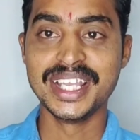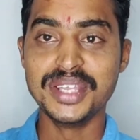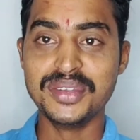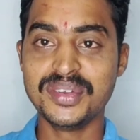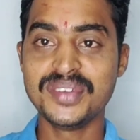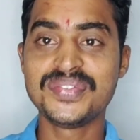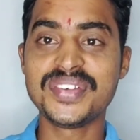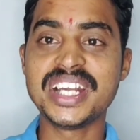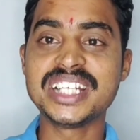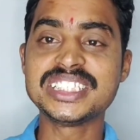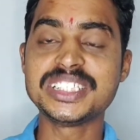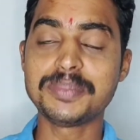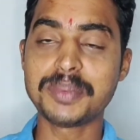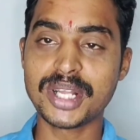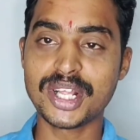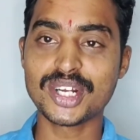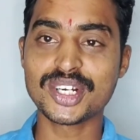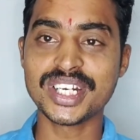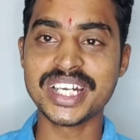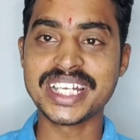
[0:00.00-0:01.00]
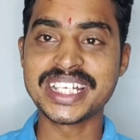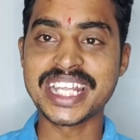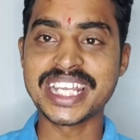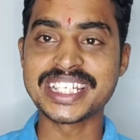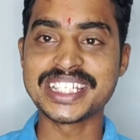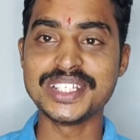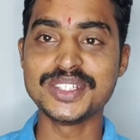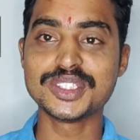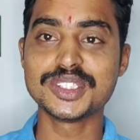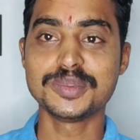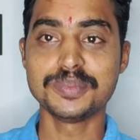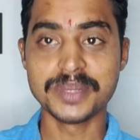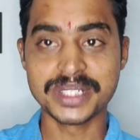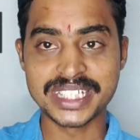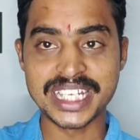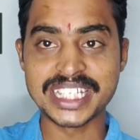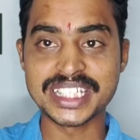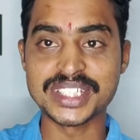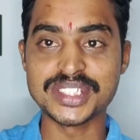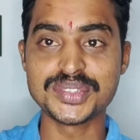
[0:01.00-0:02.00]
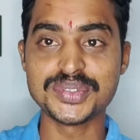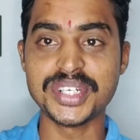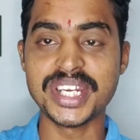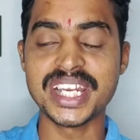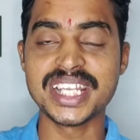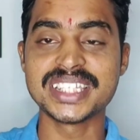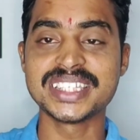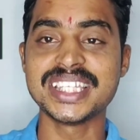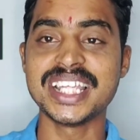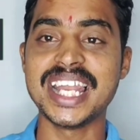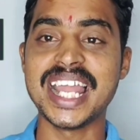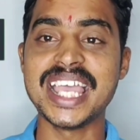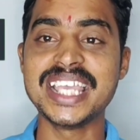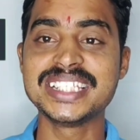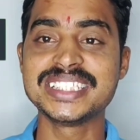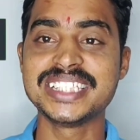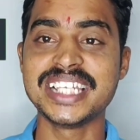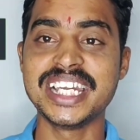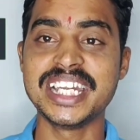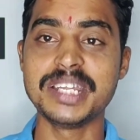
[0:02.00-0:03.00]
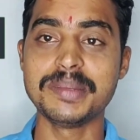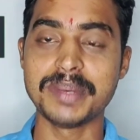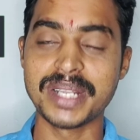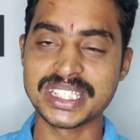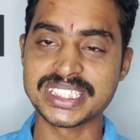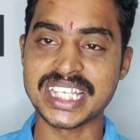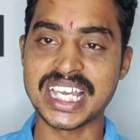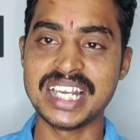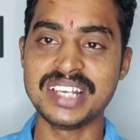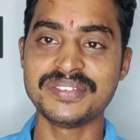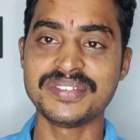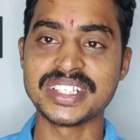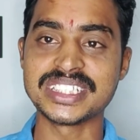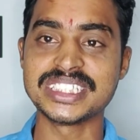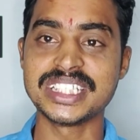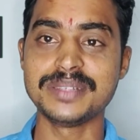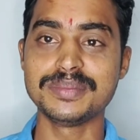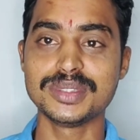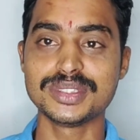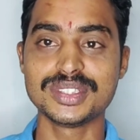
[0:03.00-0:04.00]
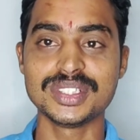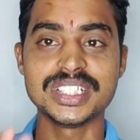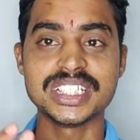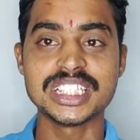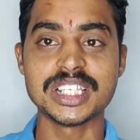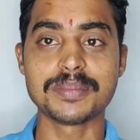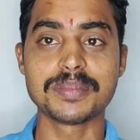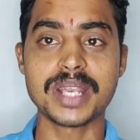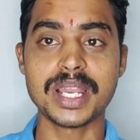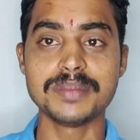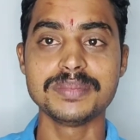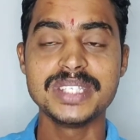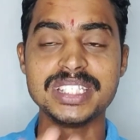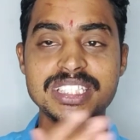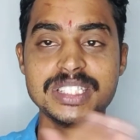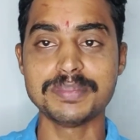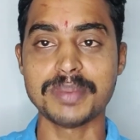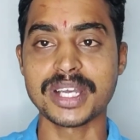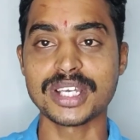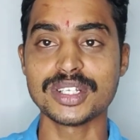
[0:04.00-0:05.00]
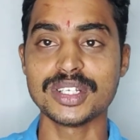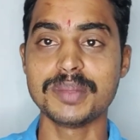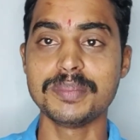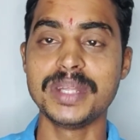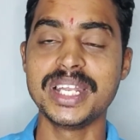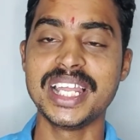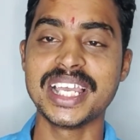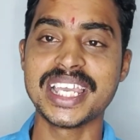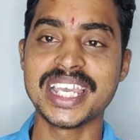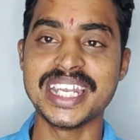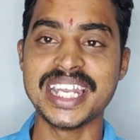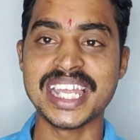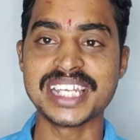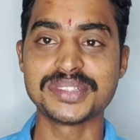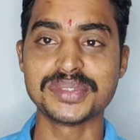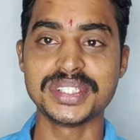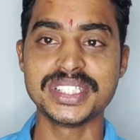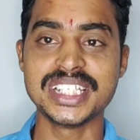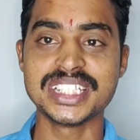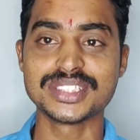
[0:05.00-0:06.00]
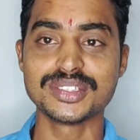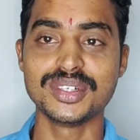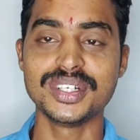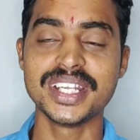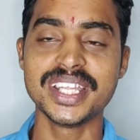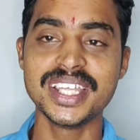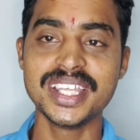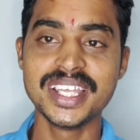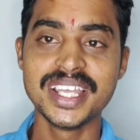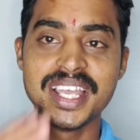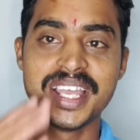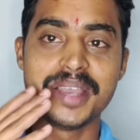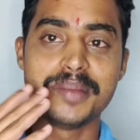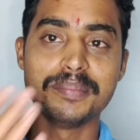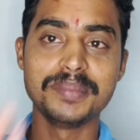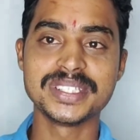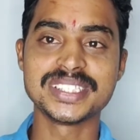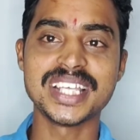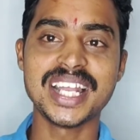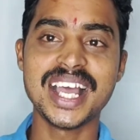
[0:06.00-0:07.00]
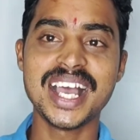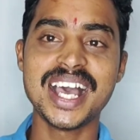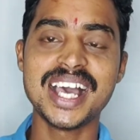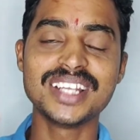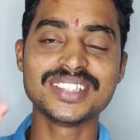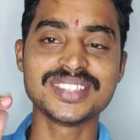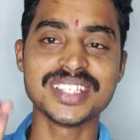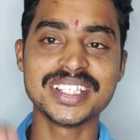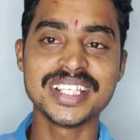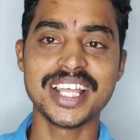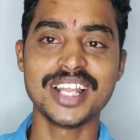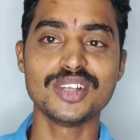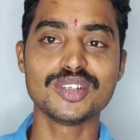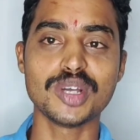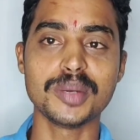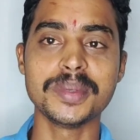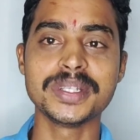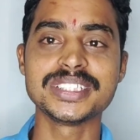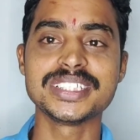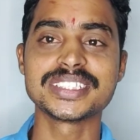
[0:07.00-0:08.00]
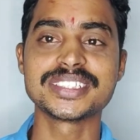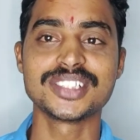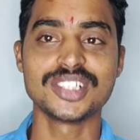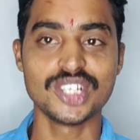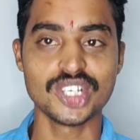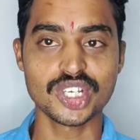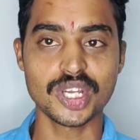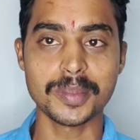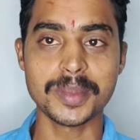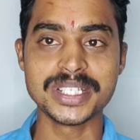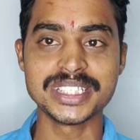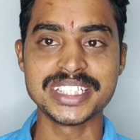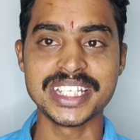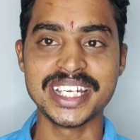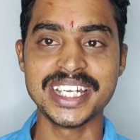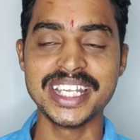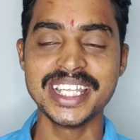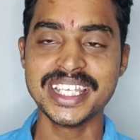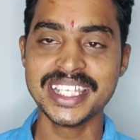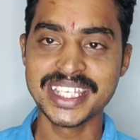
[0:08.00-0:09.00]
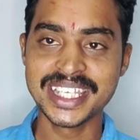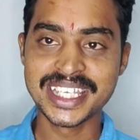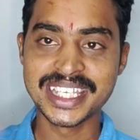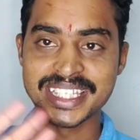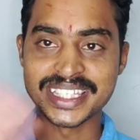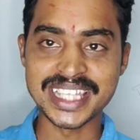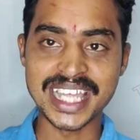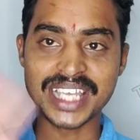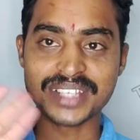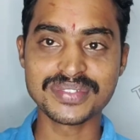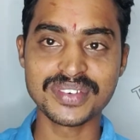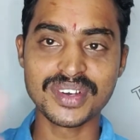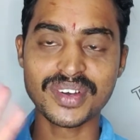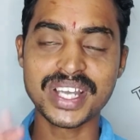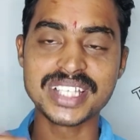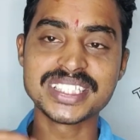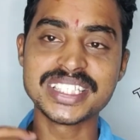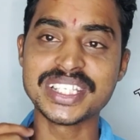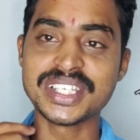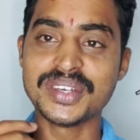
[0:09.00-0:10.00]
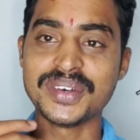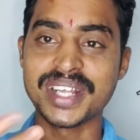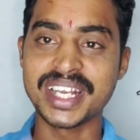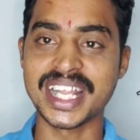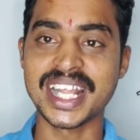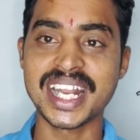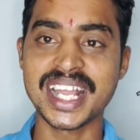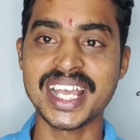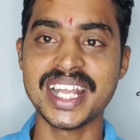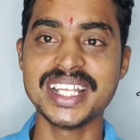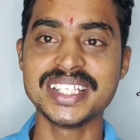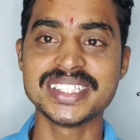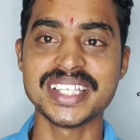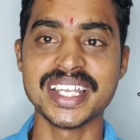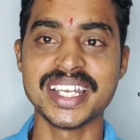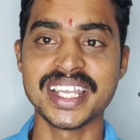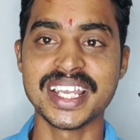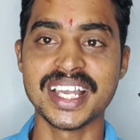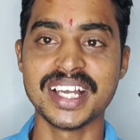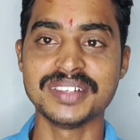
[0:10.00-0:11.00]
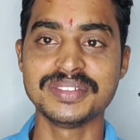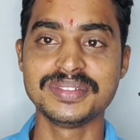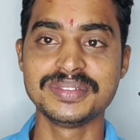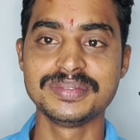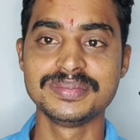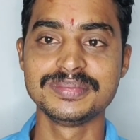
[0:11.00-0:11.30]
ఇవి ఫ్రెండ్స్ ఇప్పటివరకు టెక్ న్యూస్ మీకు టెక్ న్యూస్ వీడియో లైక్ చేయండి మన ఛానల్ ఫస్ట్ టైం చూస్తుంటే సబ్స్క్రైబ్ చేసి పక్కన బెల్ ఎక్కడ యాక్టివేట్ చేసుకోండి మీ సలహాలు సందేహాలు కామెంట్ సెక్షన్లో కమెంట్ చేయండి థ్యాంక్స్ ఫర్ వాచింగ్ యువర్ నరహరి సైనింగ్ ఆఫ్